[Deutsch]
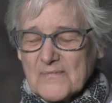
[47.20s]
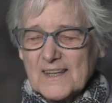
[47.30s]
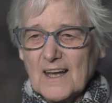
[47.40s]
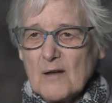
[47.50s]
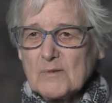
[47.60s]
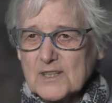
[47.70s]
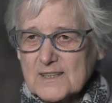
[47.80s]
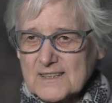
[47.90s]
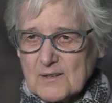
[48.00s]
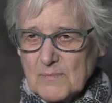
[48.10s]
Da habe ich
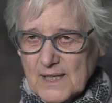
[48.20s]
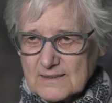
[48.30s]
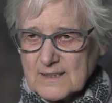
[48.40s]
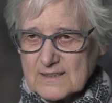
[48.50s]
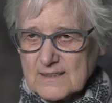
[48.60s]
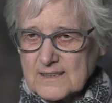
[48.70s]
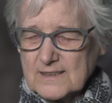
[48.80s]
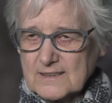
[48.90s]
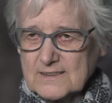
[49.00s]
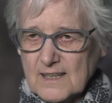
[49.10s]
erst gemerkt, dass es
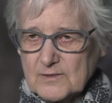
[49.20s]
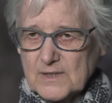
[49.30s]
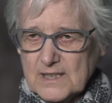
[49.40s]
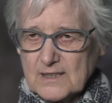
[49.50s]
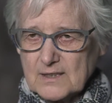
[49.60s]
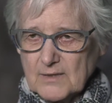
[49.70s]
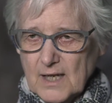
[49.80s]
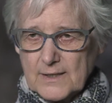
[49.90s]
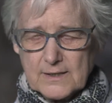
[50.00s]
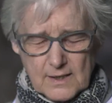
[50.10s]
in der Tat wichtig
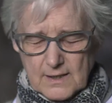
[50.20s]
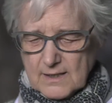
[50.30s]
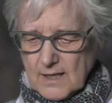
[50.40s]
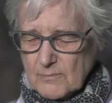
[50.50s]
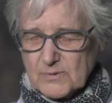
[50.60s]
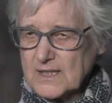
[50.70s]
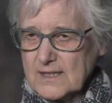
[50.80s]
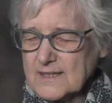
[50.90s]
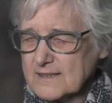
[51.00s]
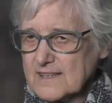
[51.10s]
war. Ich, ich habe sie
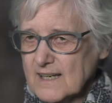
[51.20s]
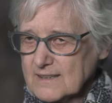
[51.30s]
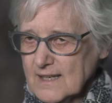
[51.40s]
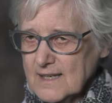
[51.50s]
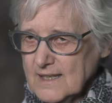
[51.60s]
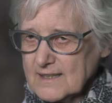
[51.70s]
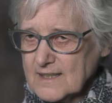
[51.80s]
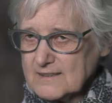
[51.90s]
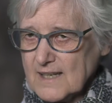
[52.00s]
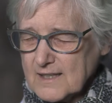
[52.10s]
in der Tat, in
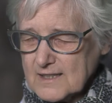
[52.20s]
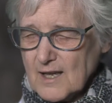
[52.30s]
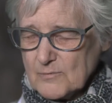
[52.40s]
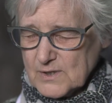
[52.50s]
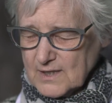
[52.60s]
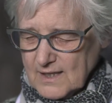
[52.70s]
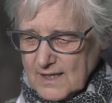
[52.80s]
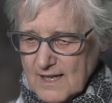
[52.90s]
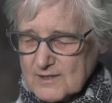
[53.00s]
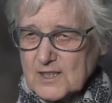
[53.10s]
der Tat ich habe sie,
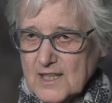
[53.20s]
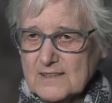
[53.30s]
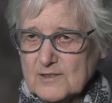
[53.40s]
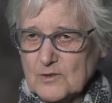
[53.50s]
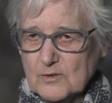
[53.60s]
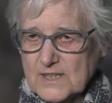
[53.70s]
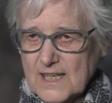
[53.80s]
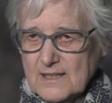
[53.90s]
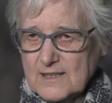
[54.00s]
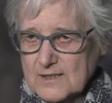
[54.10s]
kann sie jetzt noch
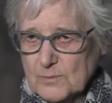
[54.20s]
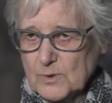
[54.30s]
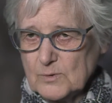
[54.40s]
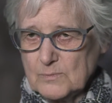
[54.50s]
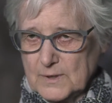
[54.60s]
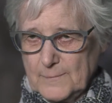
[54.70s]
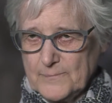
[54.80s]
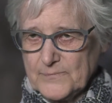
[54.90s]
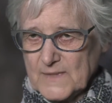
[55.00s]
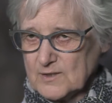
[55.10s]
sehen, diese Blume.
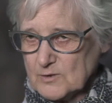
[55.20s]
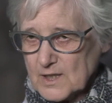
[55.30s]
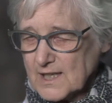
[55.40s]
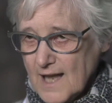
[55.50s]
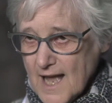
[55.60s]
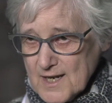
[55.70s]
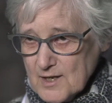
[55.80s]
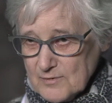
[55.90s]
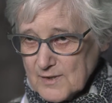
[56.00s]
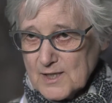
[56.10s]
So eine
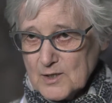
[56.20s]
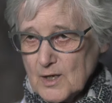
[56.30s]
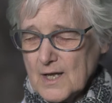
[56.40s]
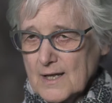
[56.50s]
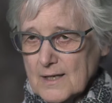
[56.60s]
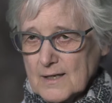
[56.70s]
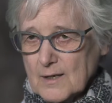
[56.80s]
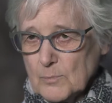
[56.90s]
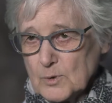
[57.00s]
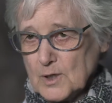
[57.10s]
kleine, wilde
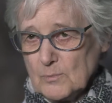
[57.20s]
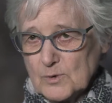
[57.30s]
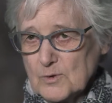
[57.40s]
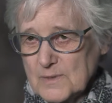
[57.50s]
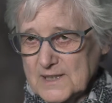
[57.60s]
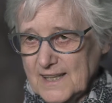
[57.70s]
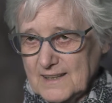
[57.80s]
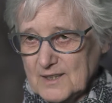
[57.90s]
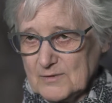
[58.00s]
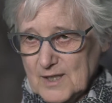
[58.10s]
Butterblume,
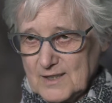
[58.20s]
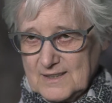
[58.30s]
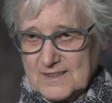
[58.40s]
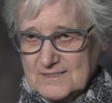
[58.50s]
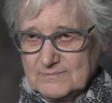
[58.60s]
denke ich, war das.